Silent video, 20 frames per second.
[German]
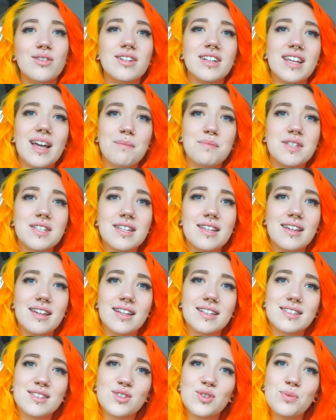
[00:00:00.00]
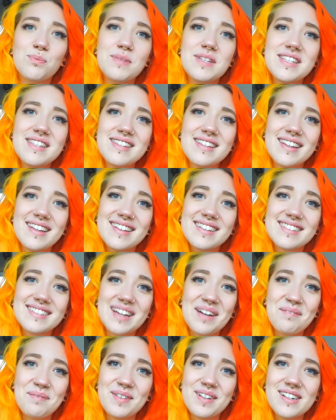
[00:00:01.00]
und ich habe sie jetzt so ein bisschen
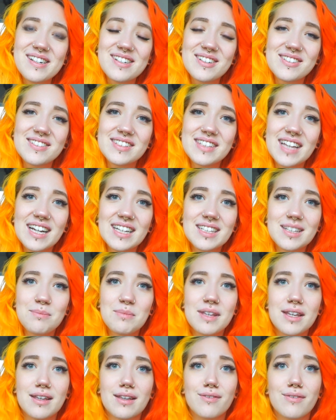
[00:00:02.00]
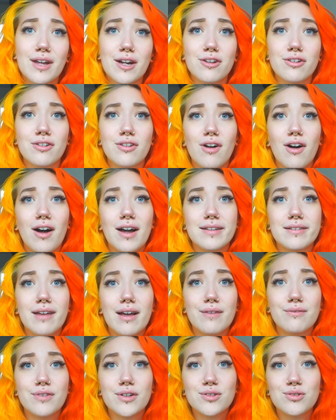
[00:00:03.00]
gesammelt und dachte mir, ich werde euch heute
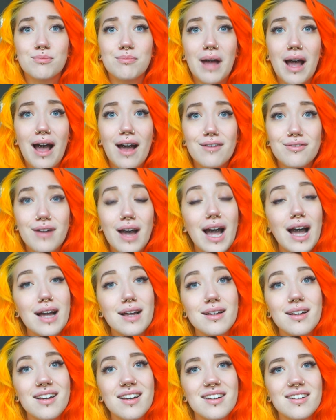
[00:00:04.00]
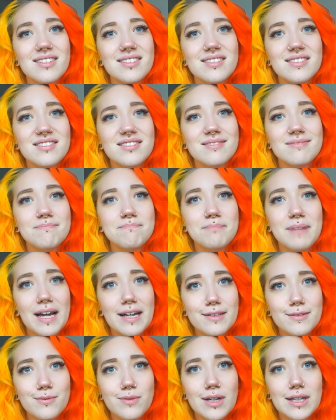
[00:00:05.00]
einfach so ein paar Fragen
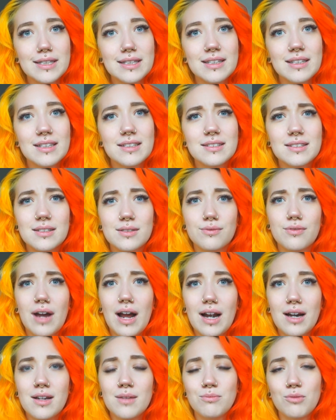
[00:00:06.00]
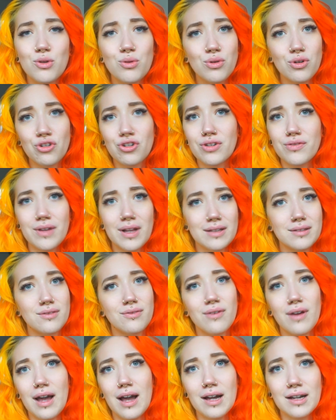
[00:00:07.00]
beantworten. Es sind vor allem logischerweise
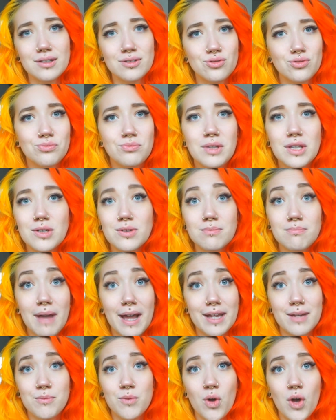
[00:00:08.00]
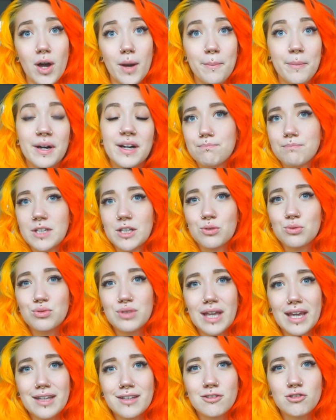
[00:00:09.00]
Fragen zu mir und meinem Körper.
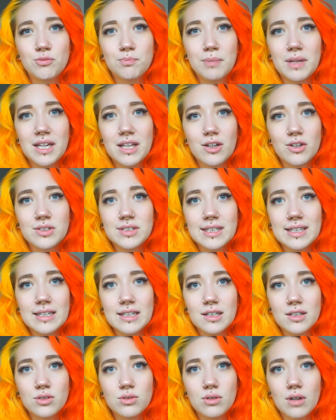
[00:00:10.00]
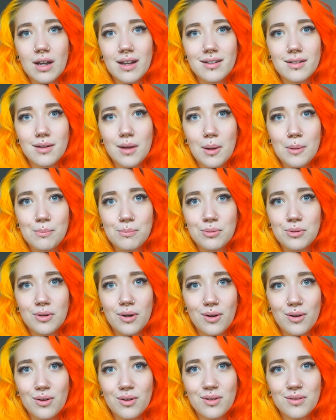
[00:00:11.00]
Tattoo-technisch bin ich auch sicher nicht so ein äh,
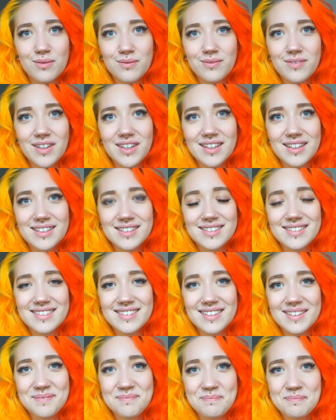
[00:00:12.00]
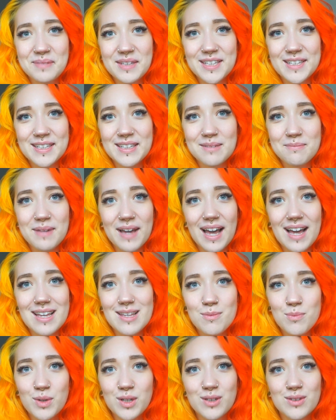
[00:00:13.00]
Pro, wie ich es im
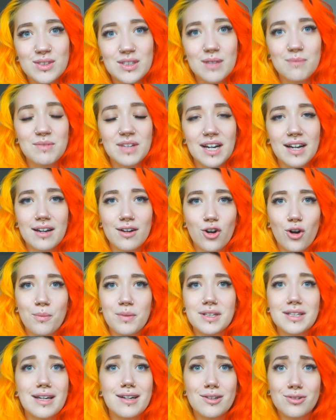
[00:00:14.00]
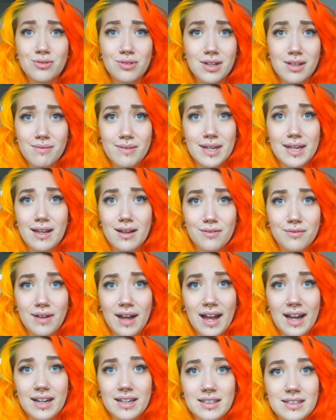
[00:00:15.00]
Piercing-Bereich bin und demnach kommen da natürlich weniger
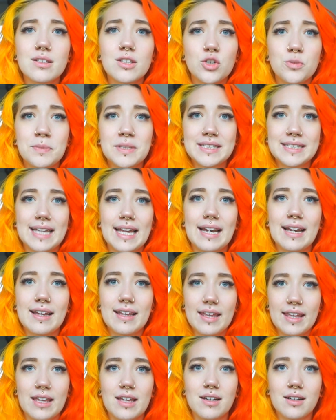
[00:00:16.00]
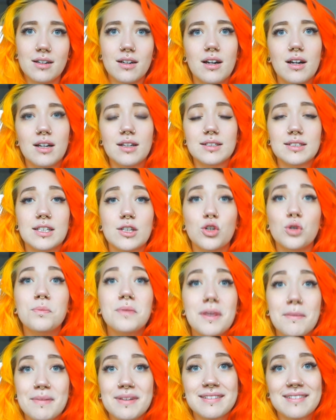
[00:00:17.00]
Fragen, die spezieller eher äh, sich
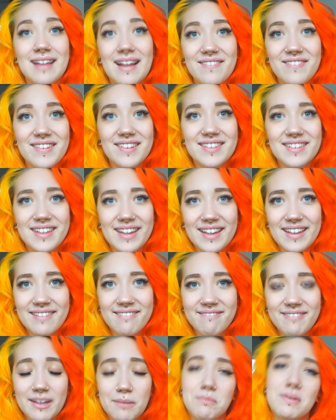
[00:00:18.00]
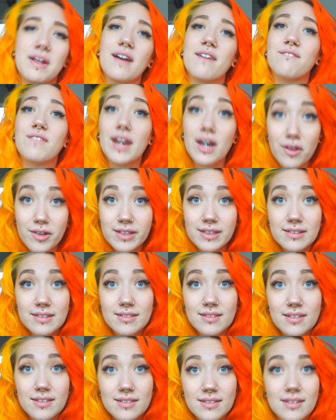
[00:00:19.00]
um jemanden anderen drehen. Demnach, wenn euch das
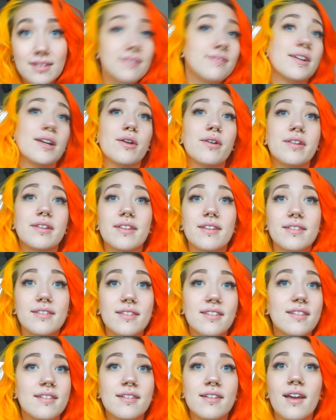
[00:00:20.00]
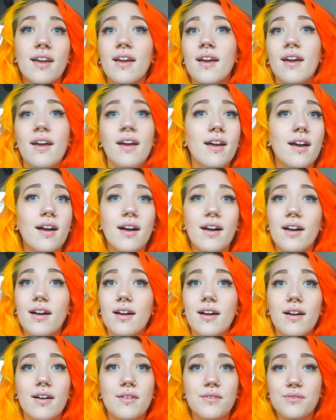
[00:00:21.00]
interessiert, wenn euch interessiert,
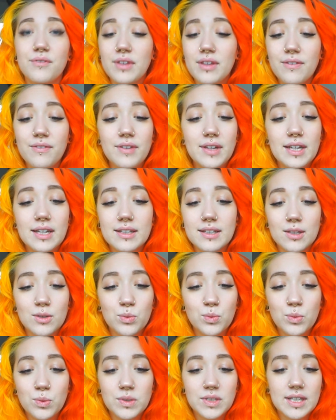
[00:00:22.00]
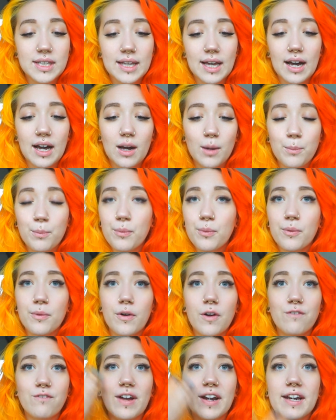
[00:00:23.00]
äh, wie viele Tattoos ich habe,
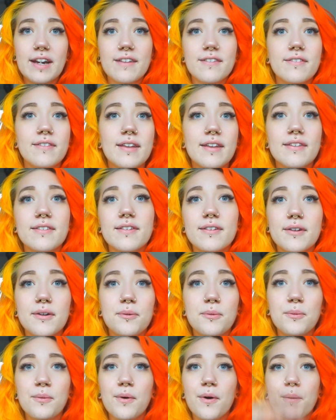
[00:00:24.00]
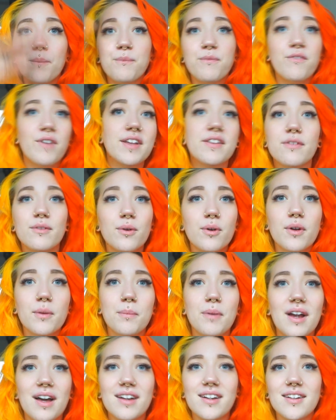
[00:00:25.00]
äh, wann das nächste Tattoo kommt, was noch
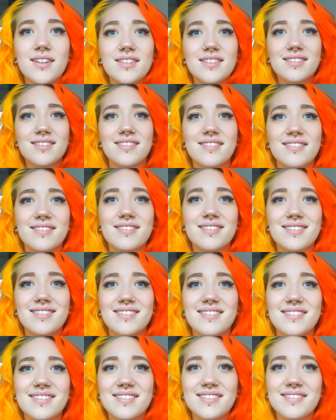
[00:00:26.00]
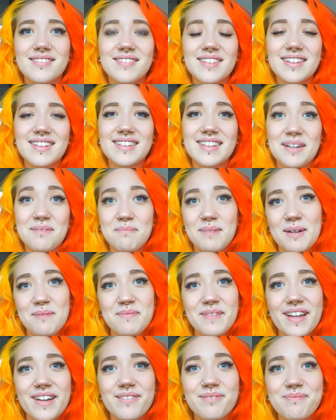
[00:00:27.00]
geplant ist, dann
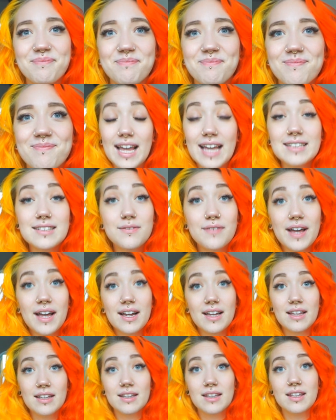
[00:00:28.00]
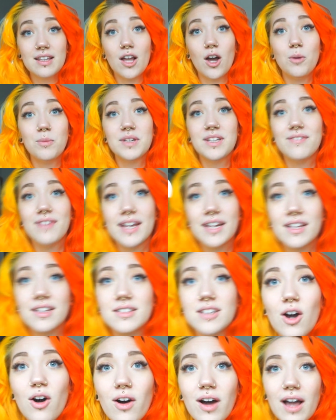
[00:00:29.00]
bleibt dran. Erste Frage, ich glaube, die werde ich
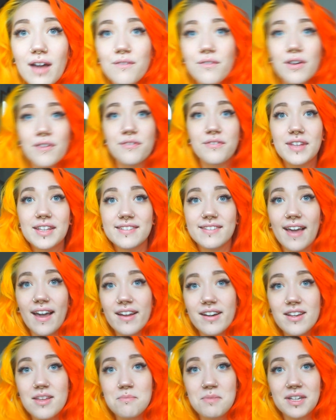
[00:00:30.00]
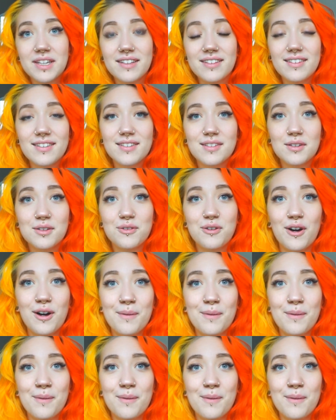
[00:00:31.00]
jetzt auch einfach fix reinnehmen in dieses